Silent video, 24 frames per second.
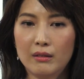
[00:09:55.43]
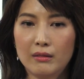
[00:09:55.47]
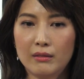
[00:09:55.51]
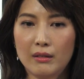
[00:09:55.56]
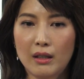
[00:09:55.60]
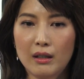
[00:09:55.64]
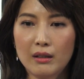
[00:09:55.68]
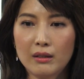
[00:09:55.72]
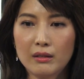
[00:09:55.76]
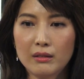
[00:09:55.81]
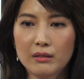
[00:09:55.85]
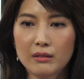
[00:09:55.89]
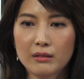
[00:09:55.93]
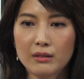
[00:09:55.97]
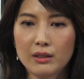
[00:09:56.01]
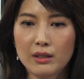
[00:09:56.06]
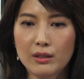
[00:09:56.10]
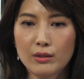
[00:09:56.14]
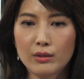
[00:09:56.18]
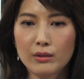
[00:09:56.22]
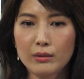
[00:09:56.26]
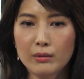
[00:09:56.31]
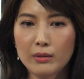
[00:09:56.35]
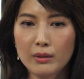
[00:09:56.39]
然后
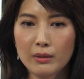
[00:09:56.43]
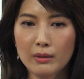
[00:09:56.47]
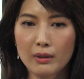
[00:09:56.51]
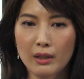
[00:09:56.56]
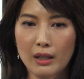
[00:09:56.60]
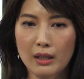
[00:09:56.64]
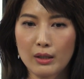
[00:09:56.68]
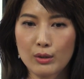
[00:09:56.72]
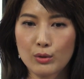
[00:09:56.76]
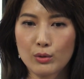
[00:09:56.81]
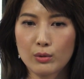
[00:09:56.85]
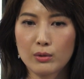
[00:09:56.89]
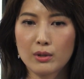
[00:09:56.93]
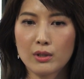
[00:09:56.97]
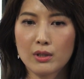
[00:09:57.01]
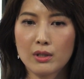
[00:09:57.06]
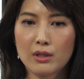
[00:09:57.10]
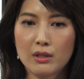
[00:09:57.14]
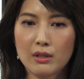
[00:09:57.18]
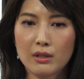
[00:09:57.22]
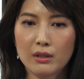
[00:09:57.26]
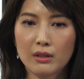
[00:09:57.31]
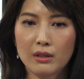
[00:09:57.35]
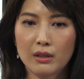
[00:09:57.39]
其实对我来说
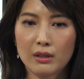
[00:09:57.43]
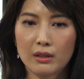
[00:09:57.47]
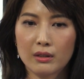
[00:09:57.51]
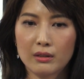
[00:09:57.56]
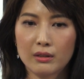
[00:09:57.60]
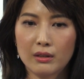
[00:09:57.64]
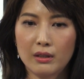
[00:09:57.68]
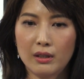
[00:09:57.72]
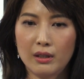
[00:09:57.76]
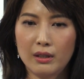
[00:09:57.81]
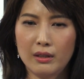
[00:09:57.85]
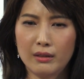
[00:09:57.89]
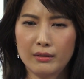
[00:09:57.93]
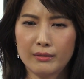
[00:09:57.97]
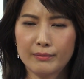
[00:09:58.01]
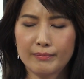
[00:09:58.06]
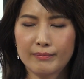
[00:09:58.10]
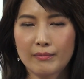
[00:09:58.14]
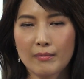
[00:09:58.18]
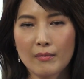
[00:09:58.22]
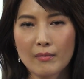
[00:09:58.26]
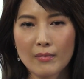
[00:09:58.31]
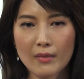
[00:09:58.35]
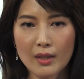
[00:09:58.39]
是一个挺
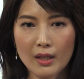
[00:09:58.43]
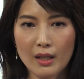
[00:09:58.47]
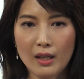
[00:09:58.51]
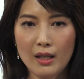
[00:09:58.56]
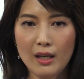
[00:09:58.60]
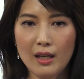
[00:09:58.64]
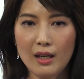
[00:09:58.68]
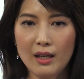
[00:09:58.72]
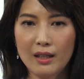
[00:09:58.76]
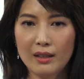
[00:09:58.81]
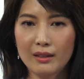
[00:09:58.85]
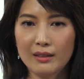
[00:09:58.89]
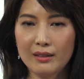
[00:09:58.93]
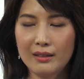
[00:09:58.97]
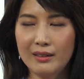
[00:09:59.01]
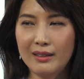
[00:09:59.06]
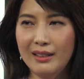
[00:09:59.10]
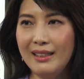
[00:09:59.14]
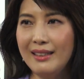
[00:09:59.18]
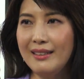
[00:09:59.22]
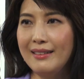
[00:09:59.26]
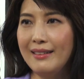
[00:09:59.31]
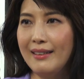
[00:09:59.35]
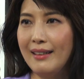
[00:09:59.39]

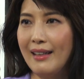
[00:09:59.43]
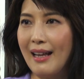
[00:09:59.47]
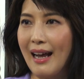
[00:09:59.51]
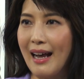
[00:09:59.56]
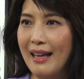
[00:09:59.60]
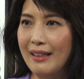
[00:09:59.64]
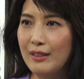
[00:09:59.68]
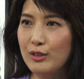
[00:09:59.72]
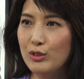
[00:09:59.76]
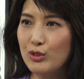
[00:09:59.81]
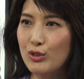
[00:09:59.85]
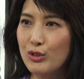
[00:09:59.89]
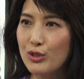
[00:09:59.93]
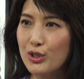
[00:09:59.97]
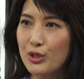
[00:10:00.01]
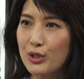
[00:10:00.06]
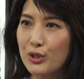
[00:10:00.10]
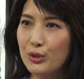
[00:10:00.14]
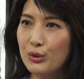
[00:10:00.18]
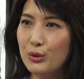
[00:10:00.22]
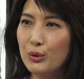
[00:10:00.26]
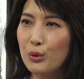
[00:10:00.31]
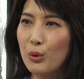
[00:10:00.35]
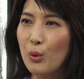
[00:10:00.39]
挺难，就
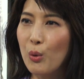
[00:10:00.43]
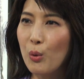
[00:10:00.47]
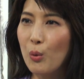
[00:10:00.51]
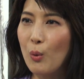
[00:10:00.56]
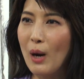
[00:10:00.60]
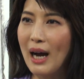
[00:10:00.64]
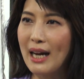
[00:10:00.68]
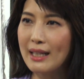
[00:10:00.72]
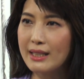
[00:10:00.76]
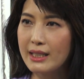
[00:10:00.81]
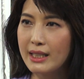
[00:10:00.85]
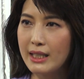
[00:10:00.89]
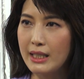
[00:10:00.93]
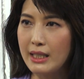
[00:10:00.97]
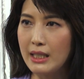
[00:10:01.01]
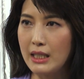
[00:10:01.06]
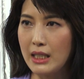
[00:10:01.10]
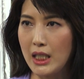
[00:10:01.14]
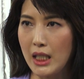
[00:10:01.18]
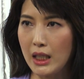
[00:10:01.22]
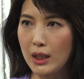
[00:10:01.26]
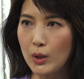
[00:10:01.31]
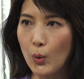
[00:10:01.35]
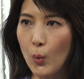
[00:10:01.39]
是又挖起以
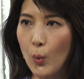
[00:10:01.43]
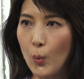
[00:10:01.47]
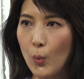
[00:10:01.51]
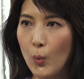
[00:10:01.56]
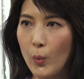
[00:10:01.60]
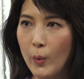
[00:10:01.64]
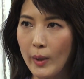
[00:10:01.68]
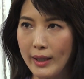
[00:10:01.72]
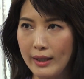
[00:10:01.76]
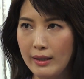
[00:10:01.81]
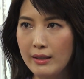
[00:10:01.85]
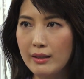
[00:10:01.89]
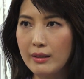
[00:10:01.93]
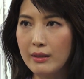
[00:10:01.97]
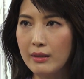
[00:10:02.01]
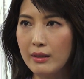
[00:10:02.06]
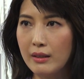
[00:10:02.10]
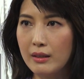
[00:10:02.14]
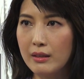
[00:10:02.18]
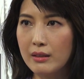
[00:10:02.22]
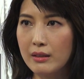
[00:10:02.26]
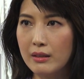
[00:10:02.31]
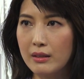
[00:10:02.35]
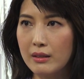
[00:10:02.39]
前的回忆的
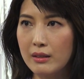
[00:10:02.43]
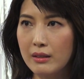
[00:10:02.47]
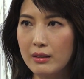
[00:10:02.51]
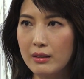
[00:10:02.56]
一个。